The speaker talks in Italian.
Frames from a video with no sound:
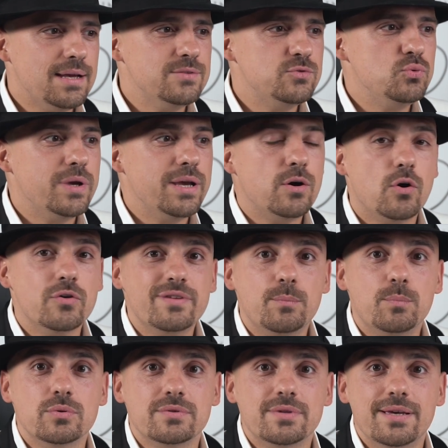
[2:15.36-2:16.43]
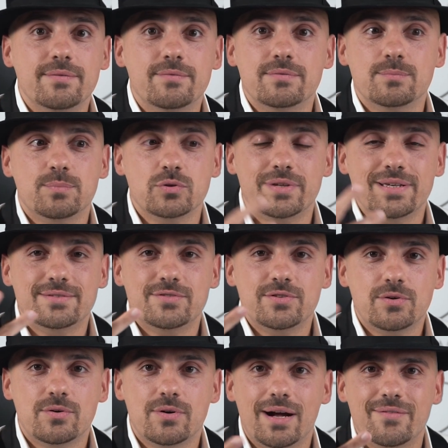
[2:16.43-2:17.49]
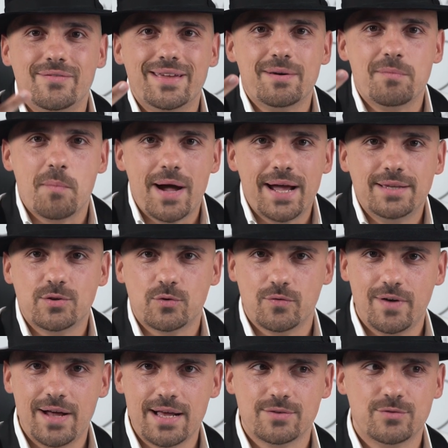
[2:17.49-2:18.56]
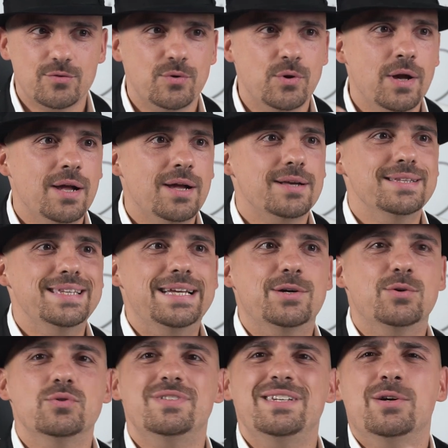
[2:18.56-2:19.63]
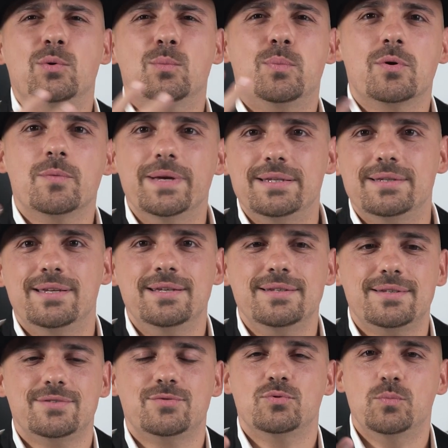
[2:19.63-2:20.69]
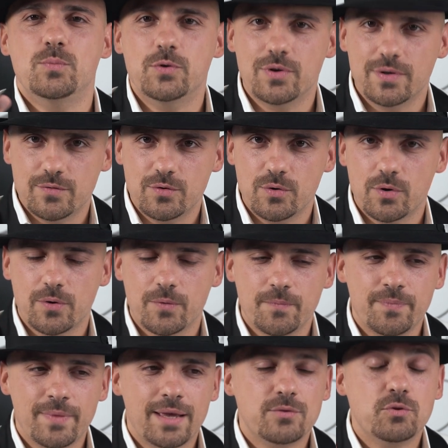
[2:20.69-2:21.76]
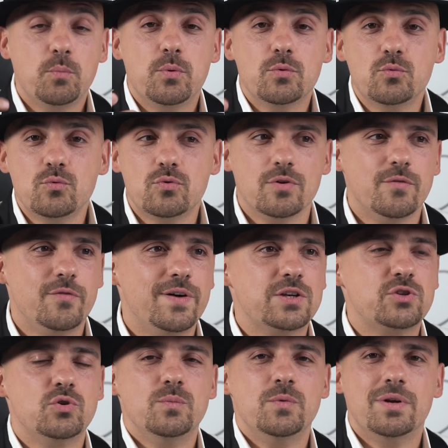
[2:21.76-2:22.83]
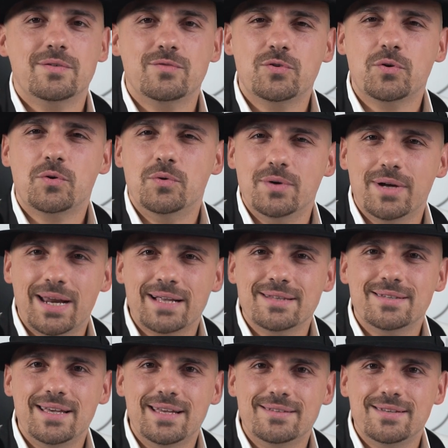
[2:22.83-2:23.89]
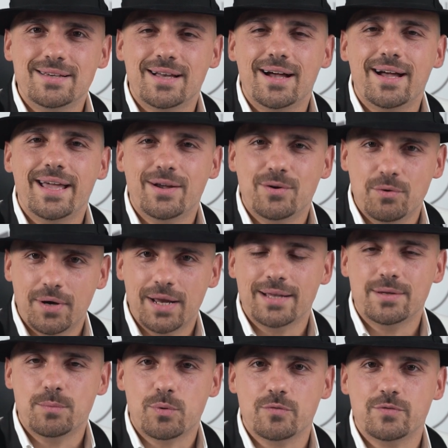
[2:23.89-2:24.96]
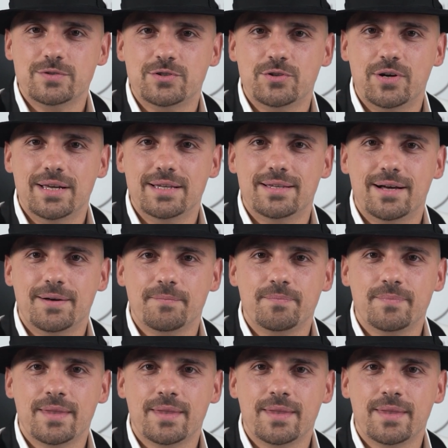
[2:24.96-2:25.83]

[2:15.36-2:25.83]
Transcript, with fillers: su che cosa pote- potessero aver mai trovato di così compromettente sul mio lavoro. Dopotutto faccio il mio lavoro con grande etica e con grande professionalità.